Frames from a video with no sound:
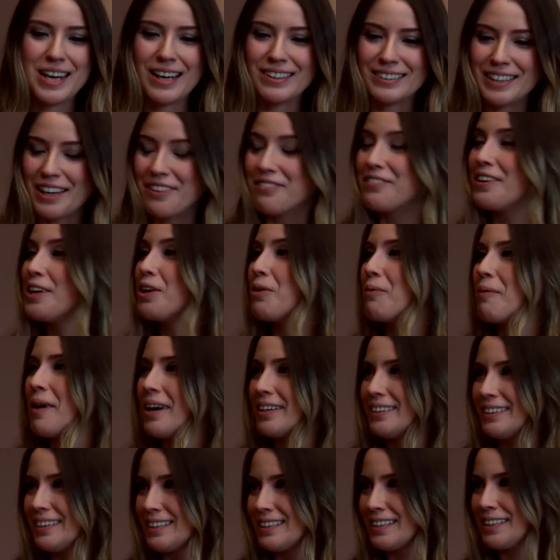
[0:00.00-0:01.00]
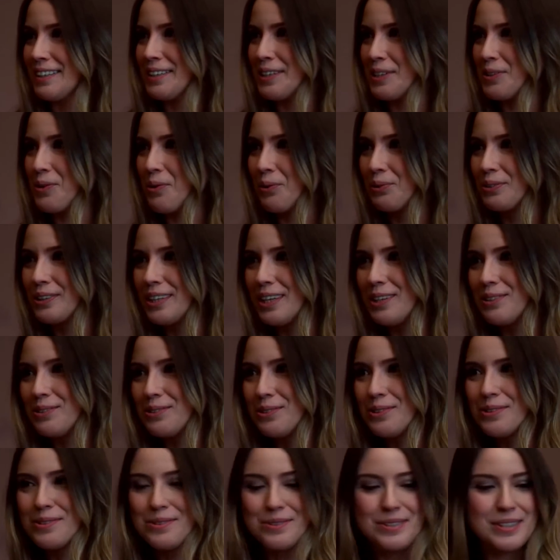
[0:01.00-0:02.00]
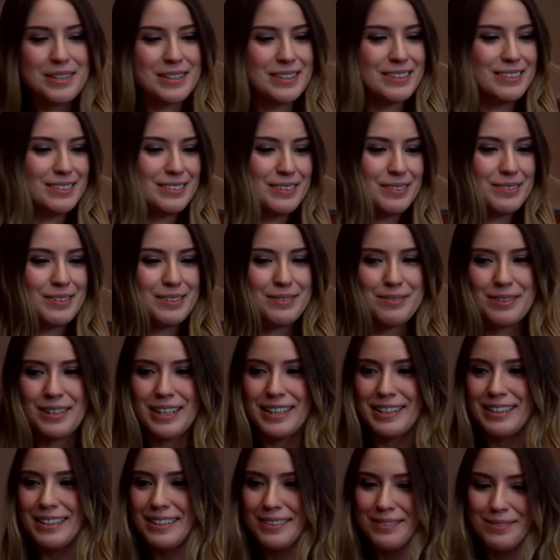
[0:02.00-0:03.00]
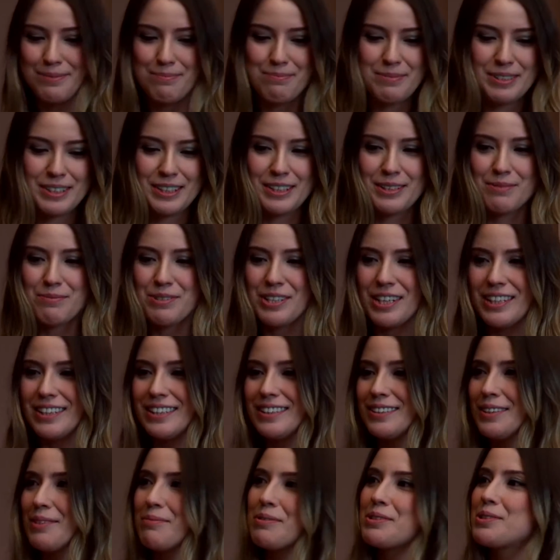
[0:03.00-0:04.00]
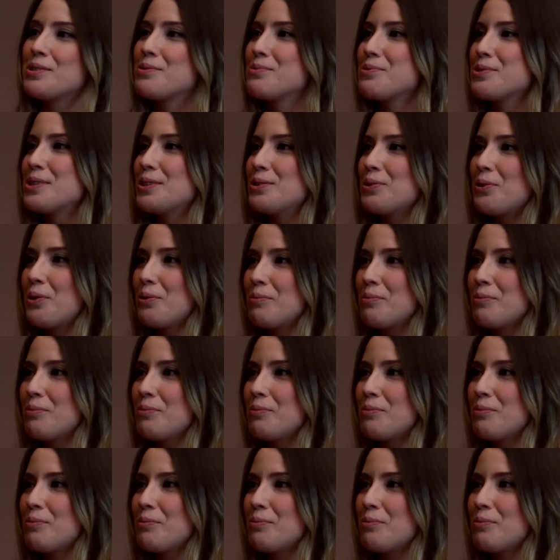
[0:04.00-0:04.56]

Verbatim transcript: zaten fenomenleri e, konuk ediyoruz. E, hani bir takım şeylerin de masanın hmm. üzerinde